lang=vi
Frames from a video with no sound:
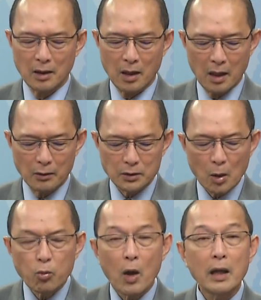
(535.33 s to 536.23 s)
À,
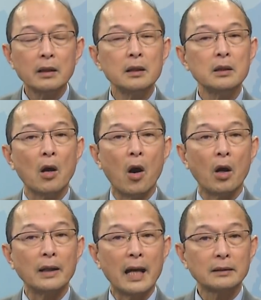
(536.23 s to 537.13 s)
trong quá khứ
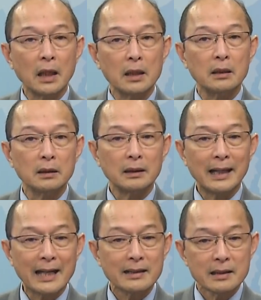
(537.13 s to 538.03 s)
họ đã từng
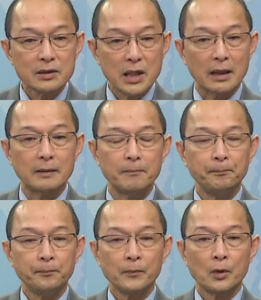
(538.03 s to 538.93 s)
ngăn chặn
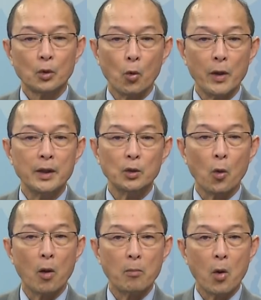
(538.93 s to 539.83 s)
quyền
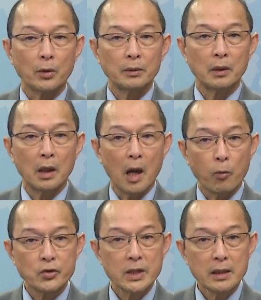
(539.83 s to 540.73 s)
của một à,
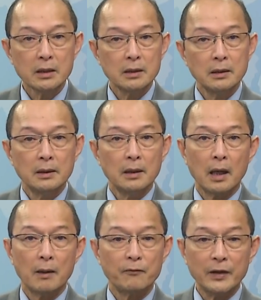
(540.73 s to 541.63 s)
học sinh
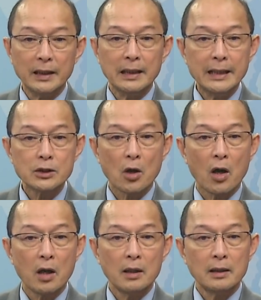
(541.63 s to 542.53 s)
à, vì lý
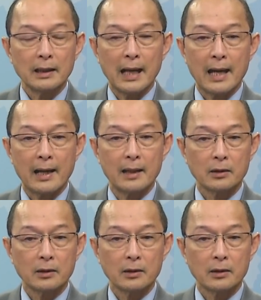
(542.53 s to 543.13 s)
do là